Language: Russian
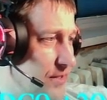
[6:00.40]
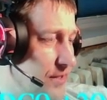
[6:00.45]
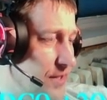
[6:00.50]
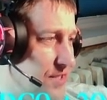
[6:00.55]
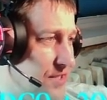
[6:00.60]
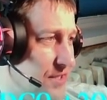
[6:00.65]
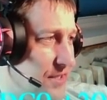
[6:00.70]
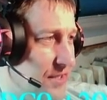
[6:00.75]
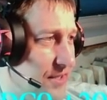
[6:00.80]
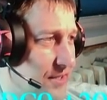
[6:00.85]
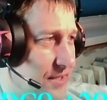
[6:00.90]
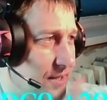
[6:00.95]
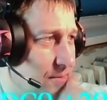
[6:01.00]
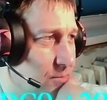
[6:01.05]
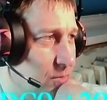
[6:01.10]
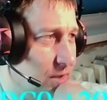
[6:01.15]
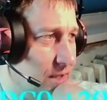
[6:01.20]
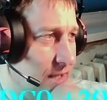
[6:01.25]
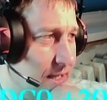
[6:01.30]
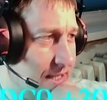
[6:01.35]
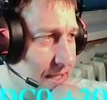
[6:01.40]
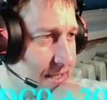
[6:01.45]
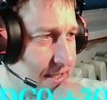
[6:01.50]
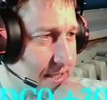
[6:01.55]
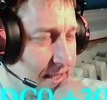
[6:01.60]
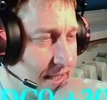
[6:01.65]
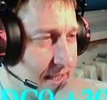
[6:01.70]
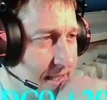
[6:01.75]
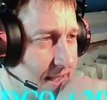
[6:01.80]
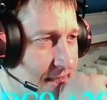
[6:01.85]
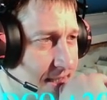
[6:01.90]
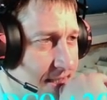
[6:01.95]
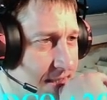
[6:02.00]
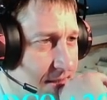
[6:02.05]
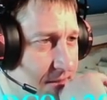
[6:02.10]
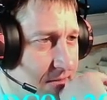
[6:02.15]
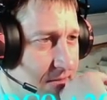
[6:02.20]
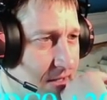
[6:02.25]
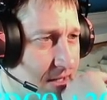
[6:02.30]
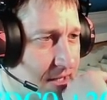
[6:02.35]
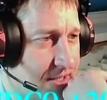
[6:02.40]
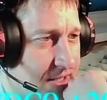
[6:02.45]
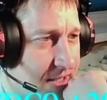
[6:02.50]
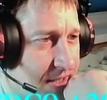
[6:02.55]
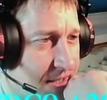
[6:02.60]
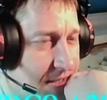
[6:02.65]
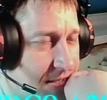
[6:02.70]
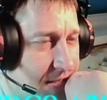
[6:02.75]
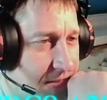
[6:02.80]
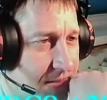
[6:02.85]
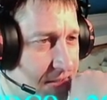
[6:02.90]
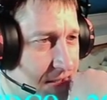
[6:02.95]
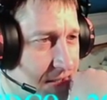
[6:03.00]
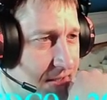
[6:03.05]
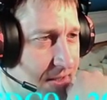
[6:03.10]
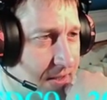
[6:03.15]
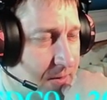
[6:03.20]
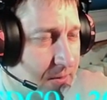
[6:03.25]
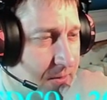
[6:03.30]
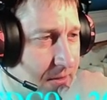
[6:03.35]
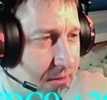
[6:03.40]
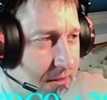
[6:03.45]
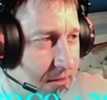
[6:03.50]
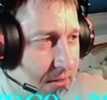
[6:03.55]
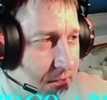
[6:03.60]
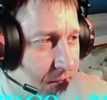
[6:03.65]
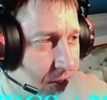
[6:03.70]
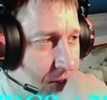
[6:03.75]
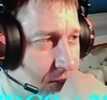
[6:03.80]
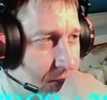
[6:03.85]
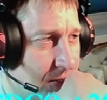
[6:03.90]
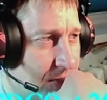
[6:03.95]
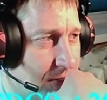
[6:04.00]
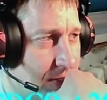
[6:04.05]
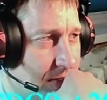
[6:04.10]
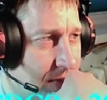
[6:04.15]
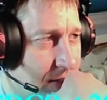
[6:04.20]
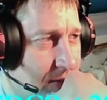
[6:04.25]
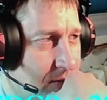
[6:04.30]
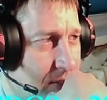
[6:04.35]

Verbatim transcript: раз открыть Амонкас или два раза каких-то вот этих вот открыть. Черт, давай мы